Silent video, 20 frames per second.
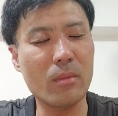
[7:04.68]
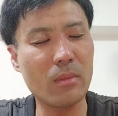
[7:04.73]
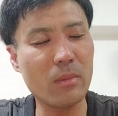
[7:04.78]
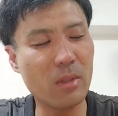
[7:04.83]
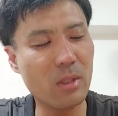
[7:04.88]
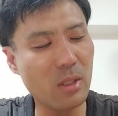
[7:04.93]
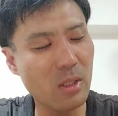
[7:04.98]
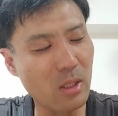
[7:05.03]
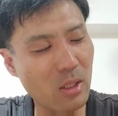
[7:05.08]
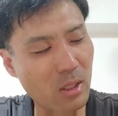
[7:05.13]

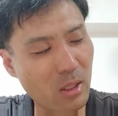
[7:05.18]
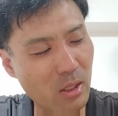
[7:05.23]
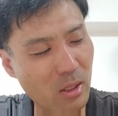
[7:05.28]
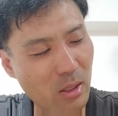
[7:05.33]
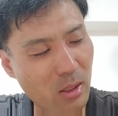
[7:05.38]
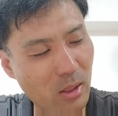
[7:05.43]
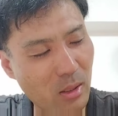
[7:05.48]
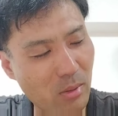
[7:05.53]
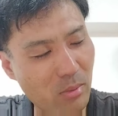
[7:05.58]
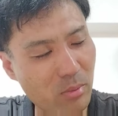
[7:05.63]
で
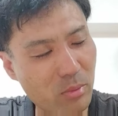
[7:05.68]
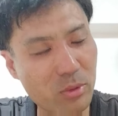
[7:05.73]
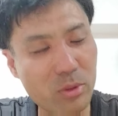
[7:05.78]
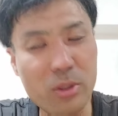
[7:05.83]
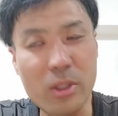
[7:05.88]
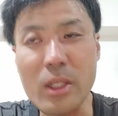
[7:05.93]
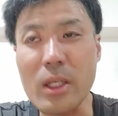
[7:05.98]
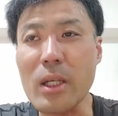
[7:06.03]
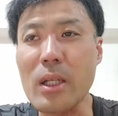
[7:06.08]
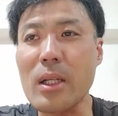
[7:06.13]
じゃあ無
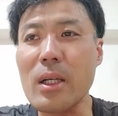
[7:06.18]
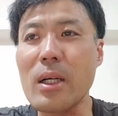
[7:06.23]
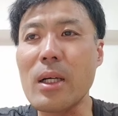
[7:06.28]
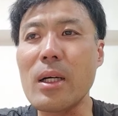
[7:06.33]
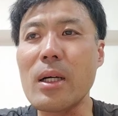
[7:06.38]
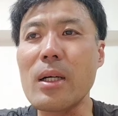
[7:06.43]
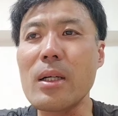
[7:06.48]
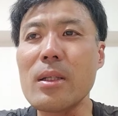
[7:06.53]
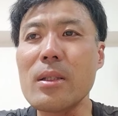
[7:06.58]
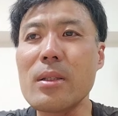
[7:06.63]
理や
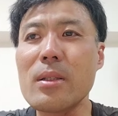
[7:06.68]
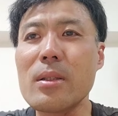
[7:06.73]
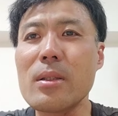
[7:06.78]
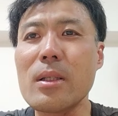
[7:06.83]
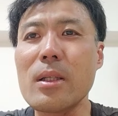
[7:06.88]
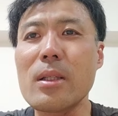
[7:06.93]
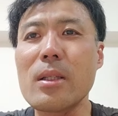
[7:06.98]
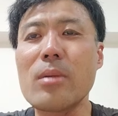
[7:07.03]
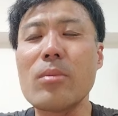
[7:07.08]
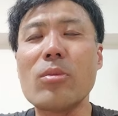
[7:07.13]
な
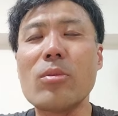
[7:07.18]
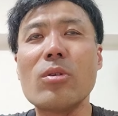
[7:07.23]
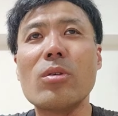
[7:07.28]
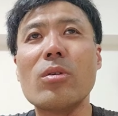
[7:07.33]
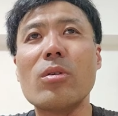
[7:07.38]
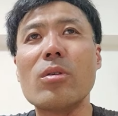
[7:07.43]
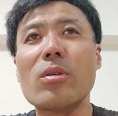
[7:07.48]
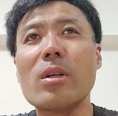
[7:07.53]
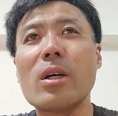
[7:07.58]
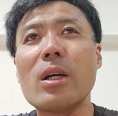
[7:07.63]
だって
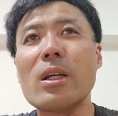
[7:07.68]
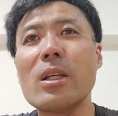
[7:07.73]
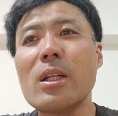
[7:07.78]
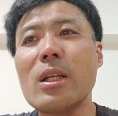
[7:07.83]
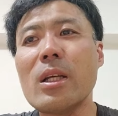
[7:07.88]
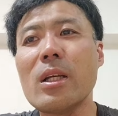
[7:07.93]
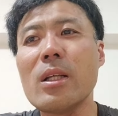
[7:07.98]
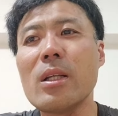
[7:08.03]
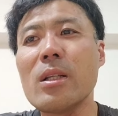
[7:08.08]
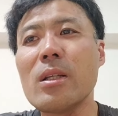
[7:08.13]
もう来
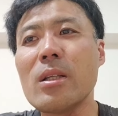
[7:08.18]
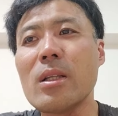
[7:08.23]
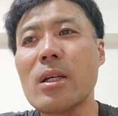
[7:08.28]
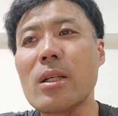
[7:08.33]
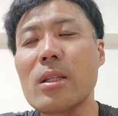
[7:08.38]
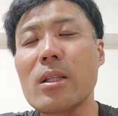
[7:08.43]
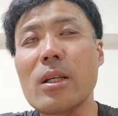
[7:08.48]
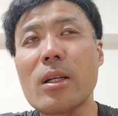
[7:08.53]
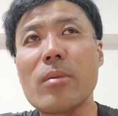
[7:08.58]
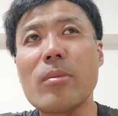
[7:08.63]
年
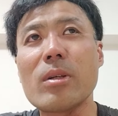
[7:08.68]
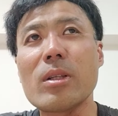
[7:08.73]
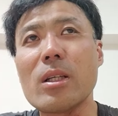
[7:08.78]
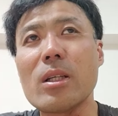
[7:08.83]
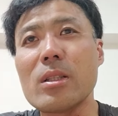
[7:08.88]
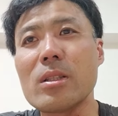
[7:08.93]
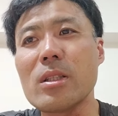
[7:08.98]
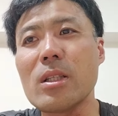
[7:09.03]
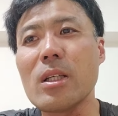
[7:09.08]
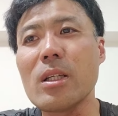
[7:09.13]
だったらまた
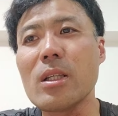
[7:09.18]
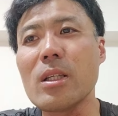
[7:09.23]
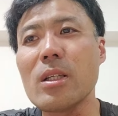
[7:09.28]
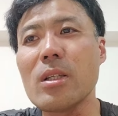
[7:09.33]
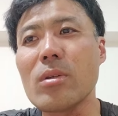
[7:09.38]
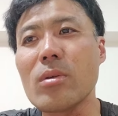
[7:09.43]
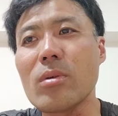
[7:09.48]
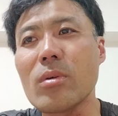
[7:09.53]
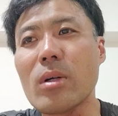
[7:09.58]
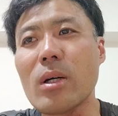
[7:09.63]
税
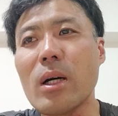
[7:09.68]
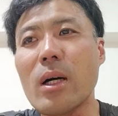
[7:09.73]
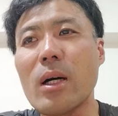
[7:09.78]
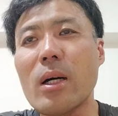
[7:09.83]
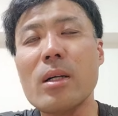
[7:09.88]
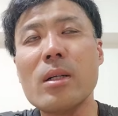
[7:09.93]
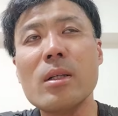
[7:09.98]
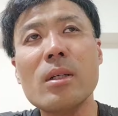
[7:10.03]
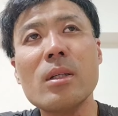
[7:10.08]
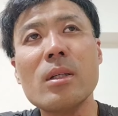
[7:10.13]
金とか
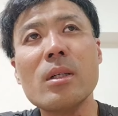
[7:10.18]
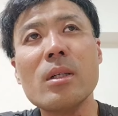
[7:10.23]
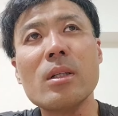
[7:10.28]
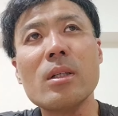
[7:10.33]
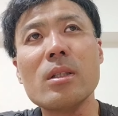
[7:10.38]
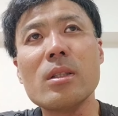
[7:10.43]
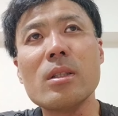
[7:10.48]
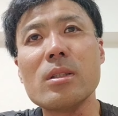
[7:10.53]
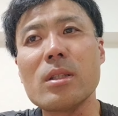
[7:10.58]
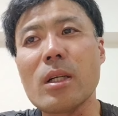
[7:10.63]

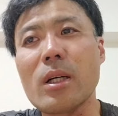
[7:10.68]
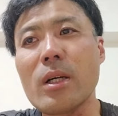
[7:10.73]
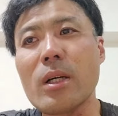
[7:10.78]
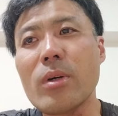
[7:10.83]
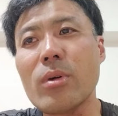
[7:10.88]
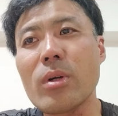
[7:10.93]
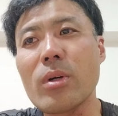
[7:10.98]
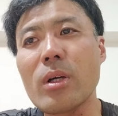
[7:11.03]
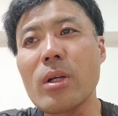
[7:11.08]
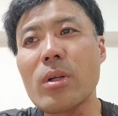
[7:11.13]
社会
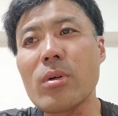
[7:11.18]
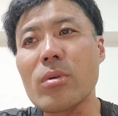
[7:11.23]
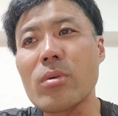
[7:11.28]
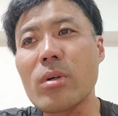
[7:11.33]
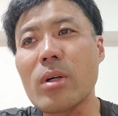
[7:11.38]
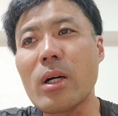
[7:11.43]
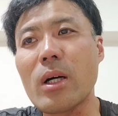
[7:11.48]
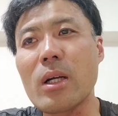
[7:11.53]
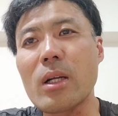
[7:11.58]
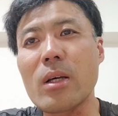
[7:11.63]
保険料と
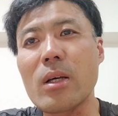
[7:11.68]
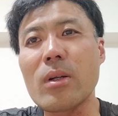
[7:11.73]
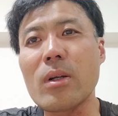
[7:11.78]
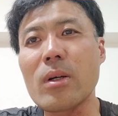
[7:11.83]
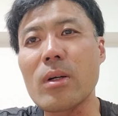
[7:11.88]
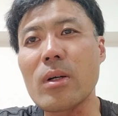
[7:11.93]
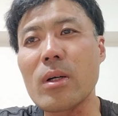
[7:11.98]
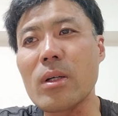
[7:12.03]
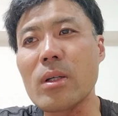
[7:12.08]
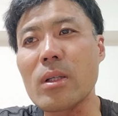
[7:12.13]
か払わなあ
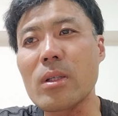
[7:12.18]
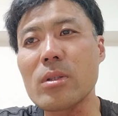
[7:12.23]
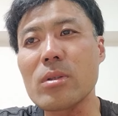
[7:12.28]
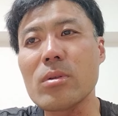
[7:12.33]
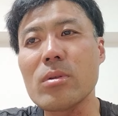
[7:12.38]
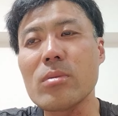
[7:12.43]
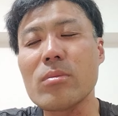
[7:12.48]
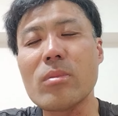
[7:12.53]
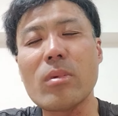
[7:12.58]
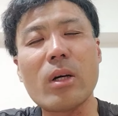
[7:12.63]
かんわけで
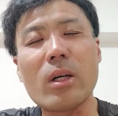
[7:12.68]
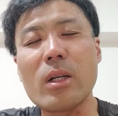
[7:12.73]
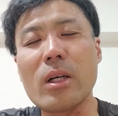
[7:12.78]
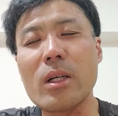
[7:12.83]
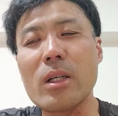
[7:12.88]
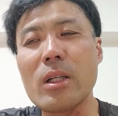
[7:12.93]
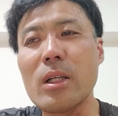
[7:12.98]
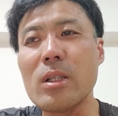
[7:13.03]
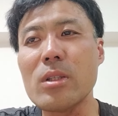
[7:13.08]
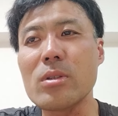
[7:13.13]
しょまあ
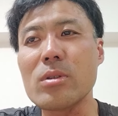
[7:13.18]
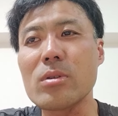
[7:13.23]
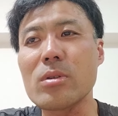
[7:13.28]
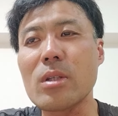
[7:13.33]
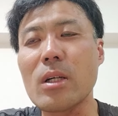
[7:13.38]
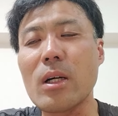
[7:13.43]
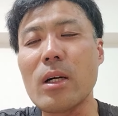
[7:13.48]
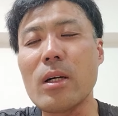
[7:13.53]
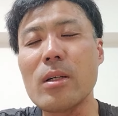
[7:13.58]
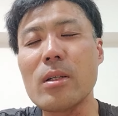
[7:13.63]
来年中
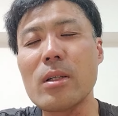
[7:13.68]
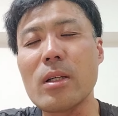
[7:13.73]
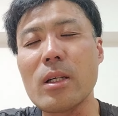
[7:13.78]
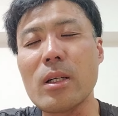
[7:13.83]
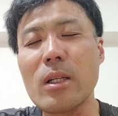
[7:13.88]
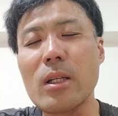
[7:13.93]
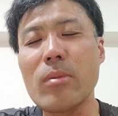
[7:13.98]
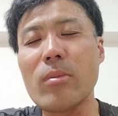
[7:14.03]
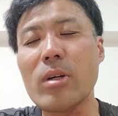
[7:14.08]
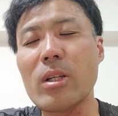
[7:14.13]
か来
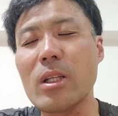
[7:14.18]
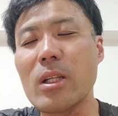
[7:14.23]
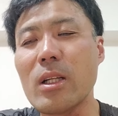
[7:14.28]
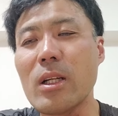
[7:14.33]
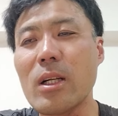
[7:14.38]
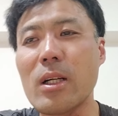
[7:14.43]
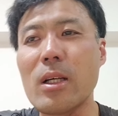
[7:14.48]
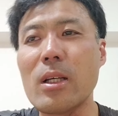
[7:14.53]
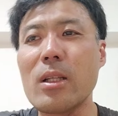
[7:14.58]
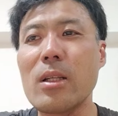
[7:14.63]
年まで
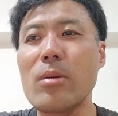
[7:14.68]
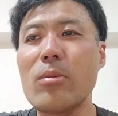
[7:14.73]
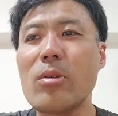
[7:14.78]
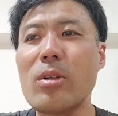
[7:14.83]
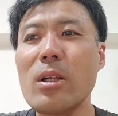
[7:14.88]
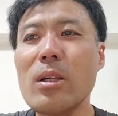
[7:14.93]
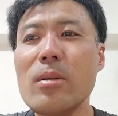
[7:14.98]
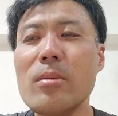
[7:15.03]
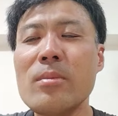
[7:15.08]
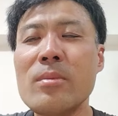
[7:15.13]
ならんでも
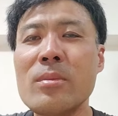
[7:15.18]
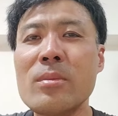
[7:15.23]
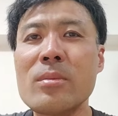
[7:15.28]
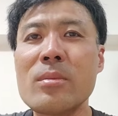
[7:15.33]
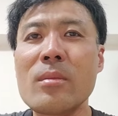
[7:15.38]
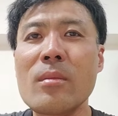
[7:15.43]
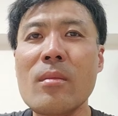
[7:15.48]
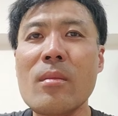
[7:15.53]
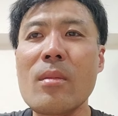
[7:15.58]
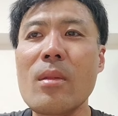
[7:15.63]
ね
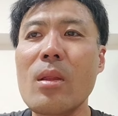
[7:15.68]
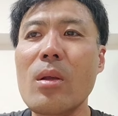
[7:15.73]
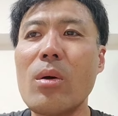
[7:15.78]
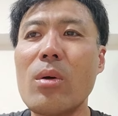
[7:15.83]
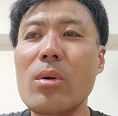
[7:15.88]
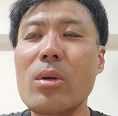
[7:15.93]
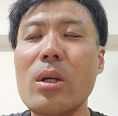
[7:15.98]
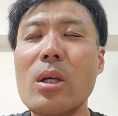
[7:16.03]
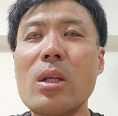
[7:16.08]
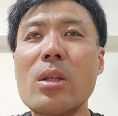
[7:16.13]

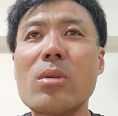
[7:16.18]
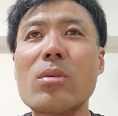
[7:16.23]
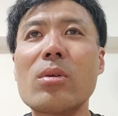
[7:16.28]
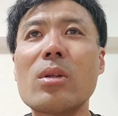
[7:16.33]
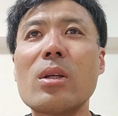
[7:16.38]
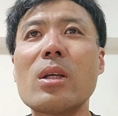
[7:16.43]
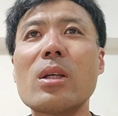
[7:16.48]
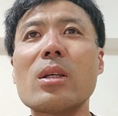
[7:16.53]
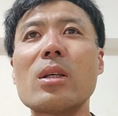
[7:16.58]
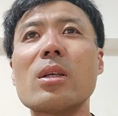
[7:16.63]
保険と
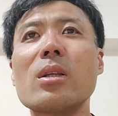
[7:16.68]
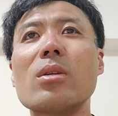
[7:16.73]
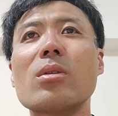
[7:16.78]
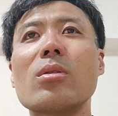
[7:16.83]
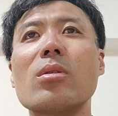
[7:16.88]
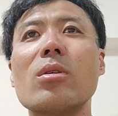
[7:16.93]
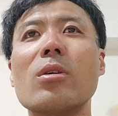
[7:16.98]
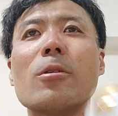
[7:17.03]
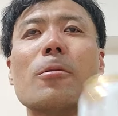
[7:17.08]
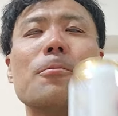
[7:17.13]
年金
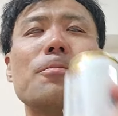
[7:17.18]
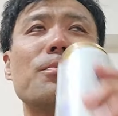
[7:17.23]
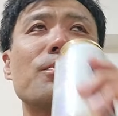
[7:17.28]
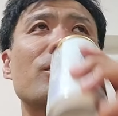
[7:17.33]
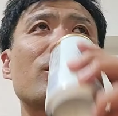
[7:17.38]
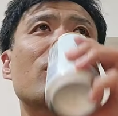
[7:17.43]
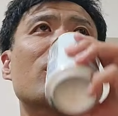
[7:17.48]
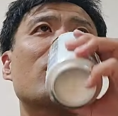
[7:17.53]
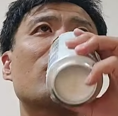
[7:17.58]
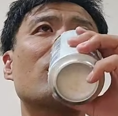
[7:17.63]
と
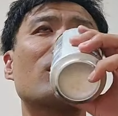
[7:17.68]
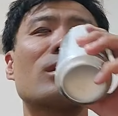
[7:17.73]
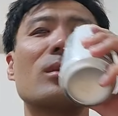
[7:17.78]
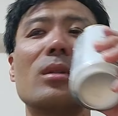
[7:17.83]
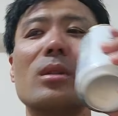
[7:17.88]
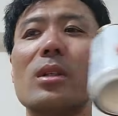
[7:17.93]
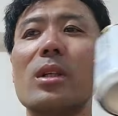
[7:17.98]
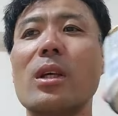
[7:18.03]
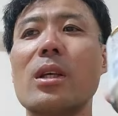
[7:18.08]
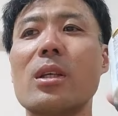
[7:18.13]

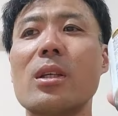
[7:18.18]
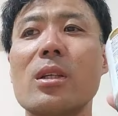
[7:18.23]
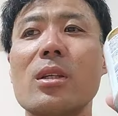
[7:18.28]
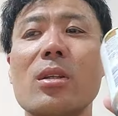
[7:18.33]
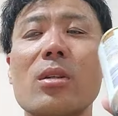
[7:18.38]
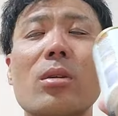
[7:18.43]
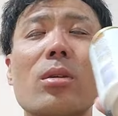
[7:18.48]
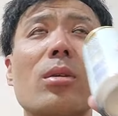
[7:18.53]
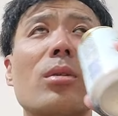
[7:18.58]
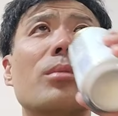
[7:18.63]
税金
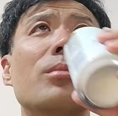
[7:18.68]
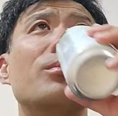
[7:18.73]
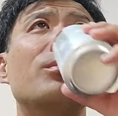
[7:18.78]
と